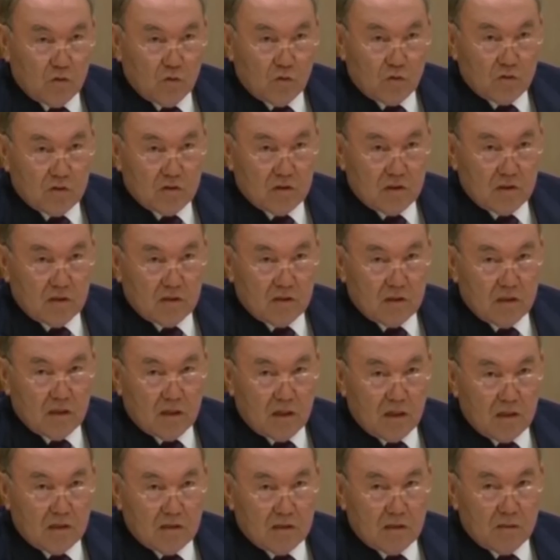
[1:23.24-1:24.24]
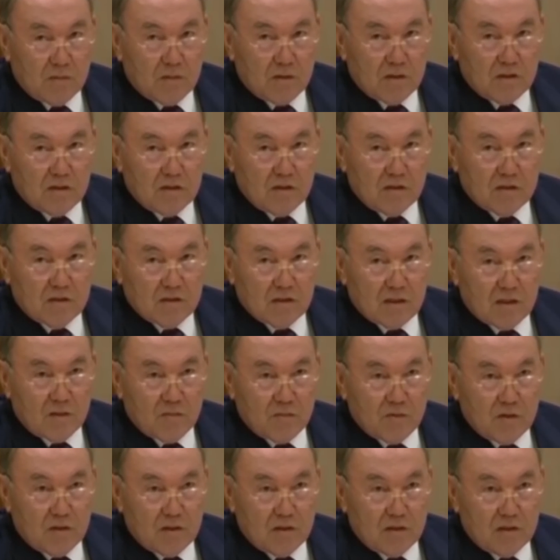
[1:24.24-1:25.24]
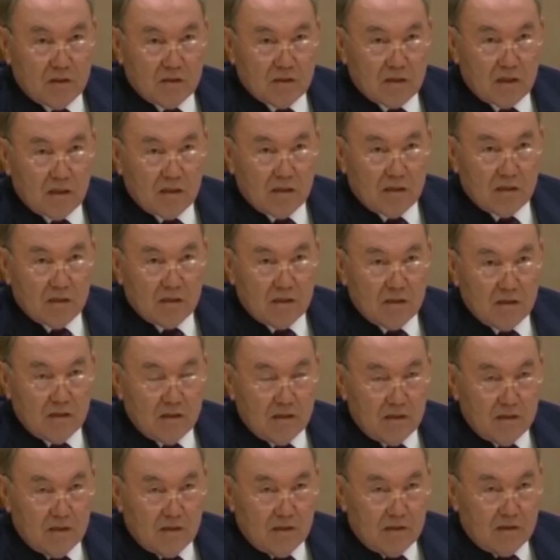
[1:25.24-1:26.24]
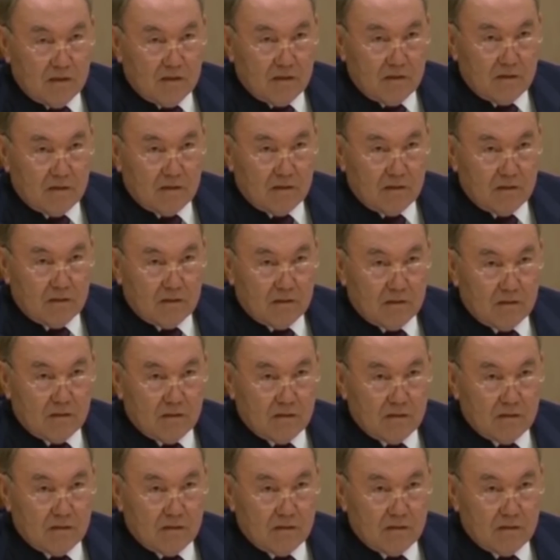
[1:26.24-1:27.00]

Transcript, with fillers: Турции Эрдоган обратился ко мне, нельзя ли э,